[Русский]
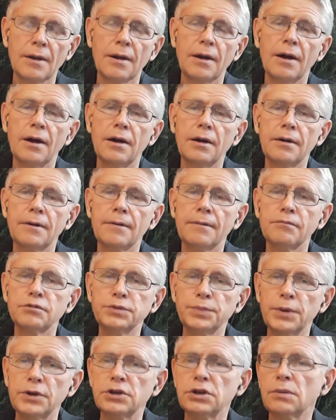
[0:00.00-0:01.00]
э,
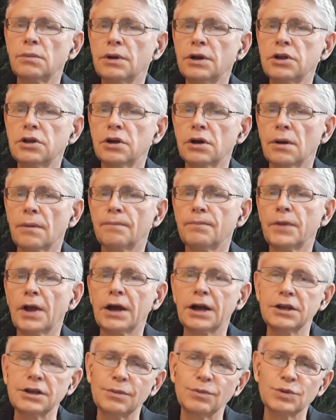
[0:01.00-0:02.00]
успешным лидером
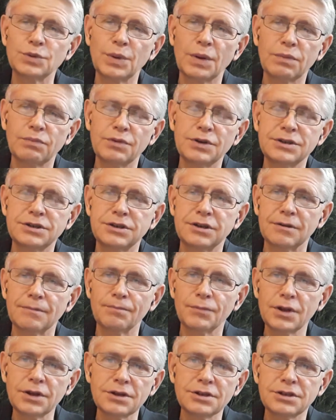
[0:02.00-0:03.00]
Академии всех вместе,
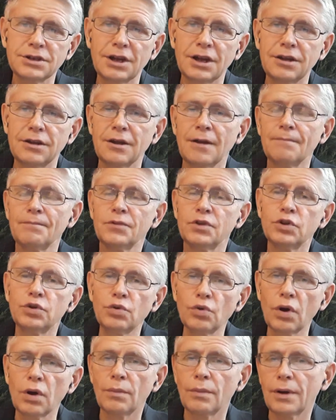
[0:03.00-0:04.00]
надо стать
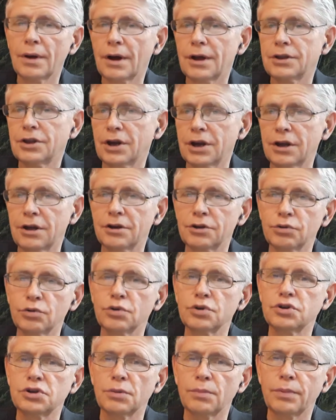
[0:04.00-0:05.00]
другом Андрея
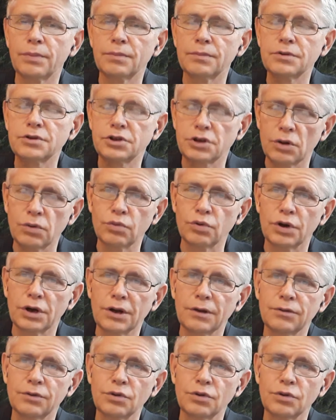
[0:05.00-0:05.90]
Артуровича Шаура.